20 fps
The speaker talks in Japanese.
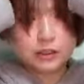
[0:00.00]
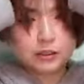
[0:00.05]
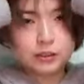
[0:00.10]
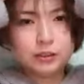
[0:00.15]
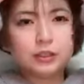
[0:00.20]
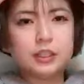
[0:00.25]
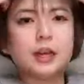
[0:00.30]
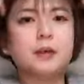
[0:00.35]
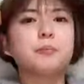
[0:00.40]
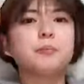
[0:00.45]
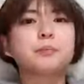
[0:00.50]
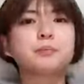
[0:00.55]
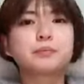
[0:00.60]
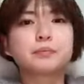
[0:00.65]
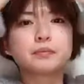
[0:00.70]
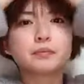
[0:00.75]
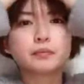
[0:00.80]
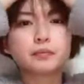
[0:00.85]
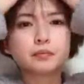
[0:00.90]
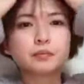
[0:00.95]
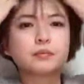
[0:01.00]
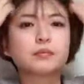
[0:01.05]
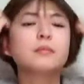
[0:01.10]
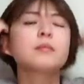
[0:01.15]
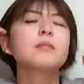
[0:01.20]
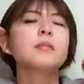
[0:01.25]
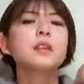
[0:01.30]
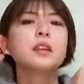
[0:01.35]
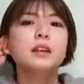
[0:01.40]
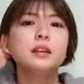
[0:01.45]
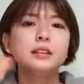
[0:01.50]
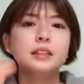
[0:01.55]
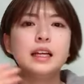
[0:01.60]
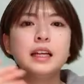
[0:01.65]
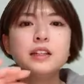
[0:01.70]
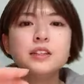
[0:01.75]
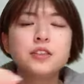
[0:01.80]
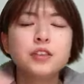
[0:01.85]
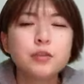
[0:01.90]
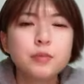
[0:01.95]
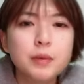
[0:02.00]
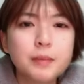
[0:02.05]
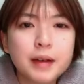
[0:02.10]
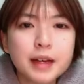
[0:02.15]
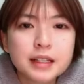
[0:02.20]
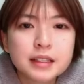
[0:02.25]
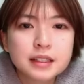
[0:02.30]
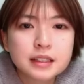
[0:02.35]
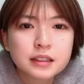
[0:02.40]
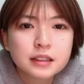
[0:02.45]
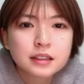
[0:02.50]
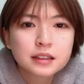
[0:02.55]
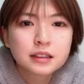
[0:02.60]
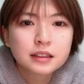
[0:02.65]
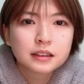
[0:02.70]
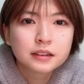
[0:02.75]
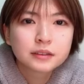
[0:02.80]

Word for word: うことで壇上読めます